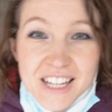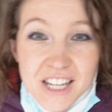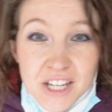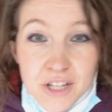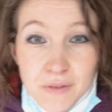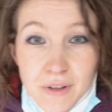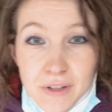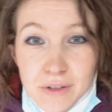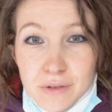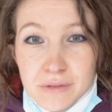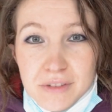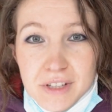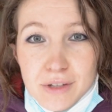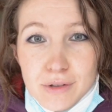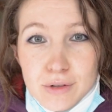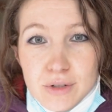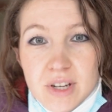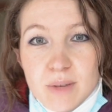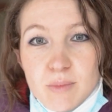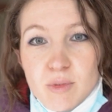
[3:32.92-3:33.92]
Je viens de revenir
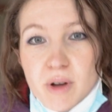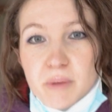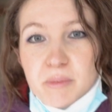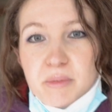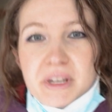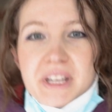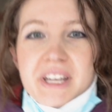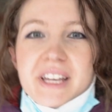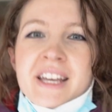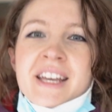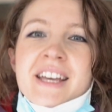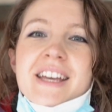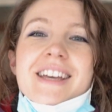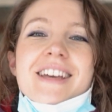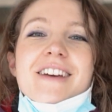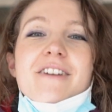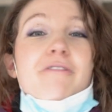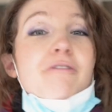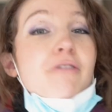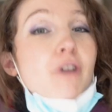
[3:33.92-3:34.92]
de chez Point P.
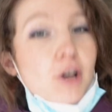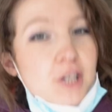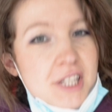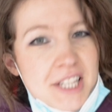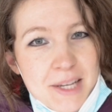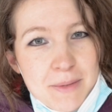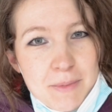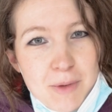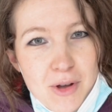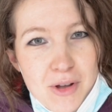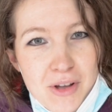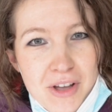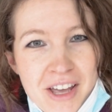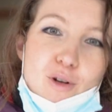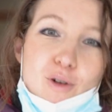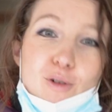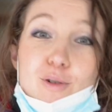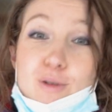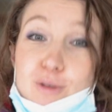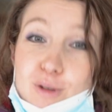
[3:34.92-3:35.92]
Forcément,
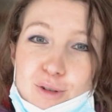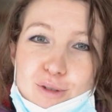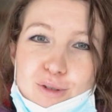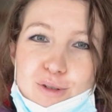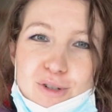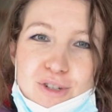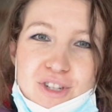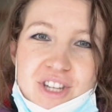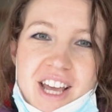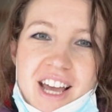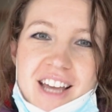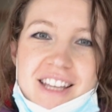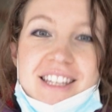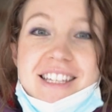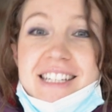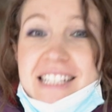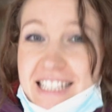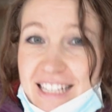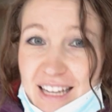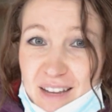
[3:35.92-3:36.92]
le temps que j'y aille,
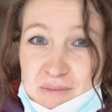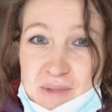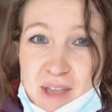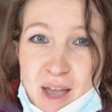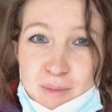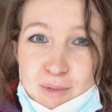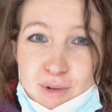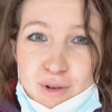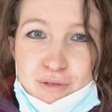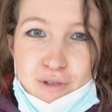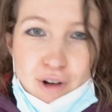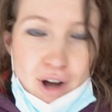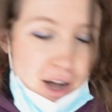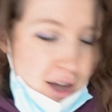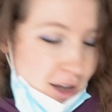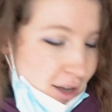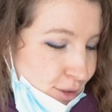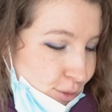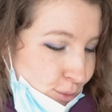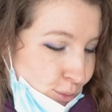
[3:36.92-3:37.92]
il s'est remis à
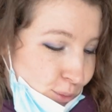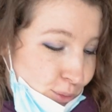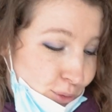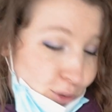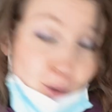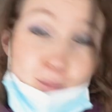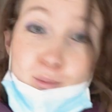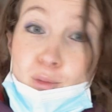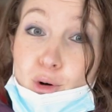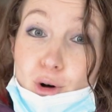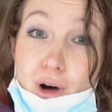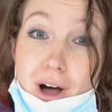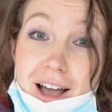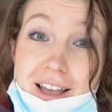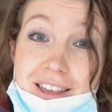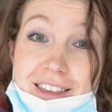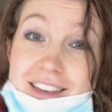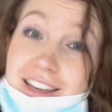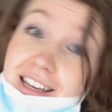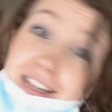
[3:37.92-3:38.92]
pleuvoir, donc mon
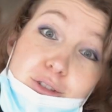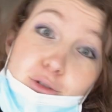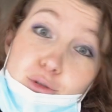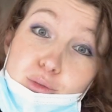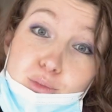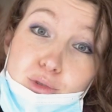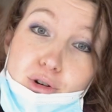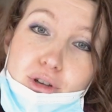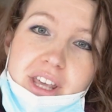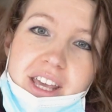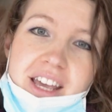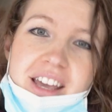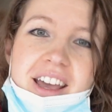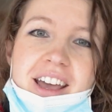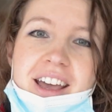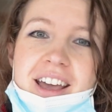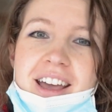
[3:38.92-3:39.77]
rail est tout mouillé.